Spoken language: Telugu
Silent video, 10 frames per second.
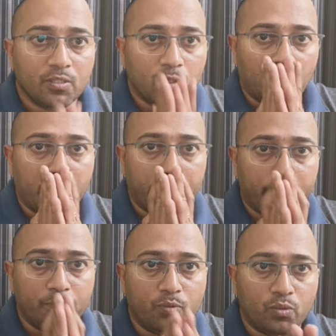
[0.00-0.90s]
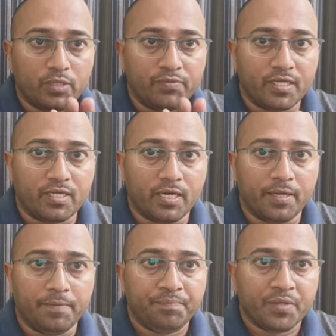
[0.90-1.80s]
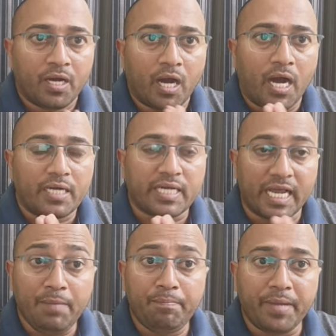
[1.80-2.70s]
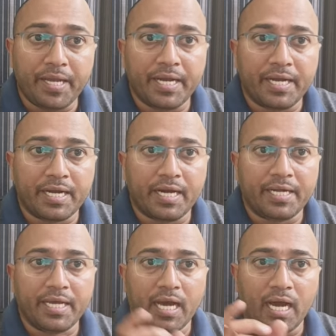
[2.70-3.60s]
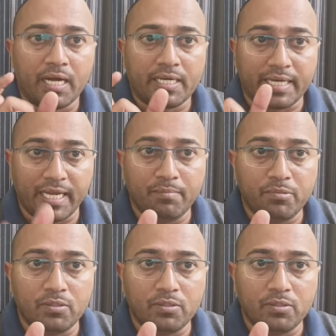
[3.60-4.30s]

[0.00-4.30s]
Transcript: అక్కడ మనము ఈ విధంగా ఆ ట్రైబ్ పేరు ఏంట్రా అంటే ఆ ట్రైబ్